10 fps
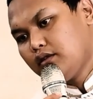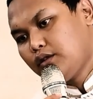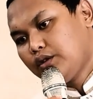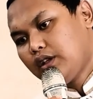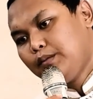
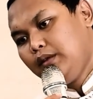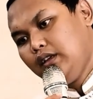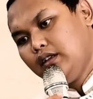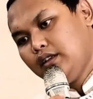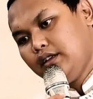
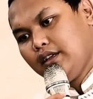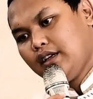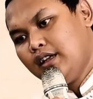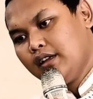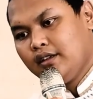terutama ini
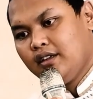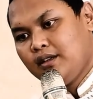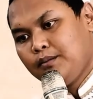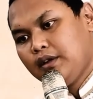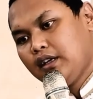kadang saya
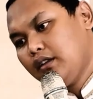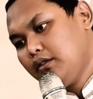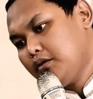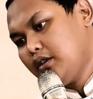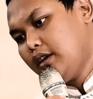sampaikan
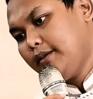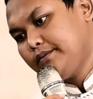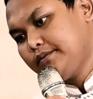juga